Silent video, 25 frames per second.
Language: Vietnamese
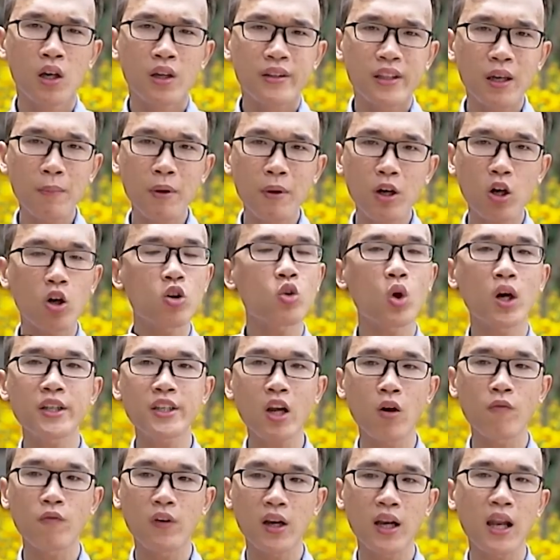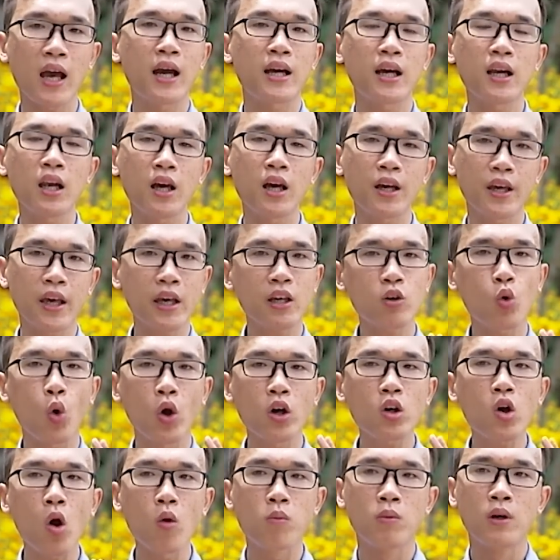Nhưng mà có quan trọng vẫn là cái lợi ích
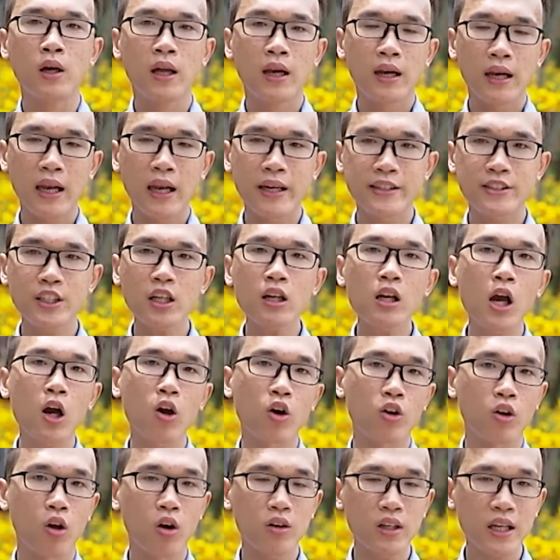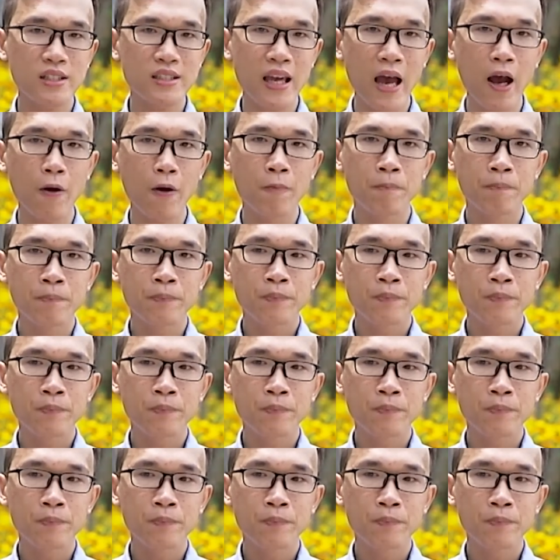cuối cùng là chất lượng của nó ra sao.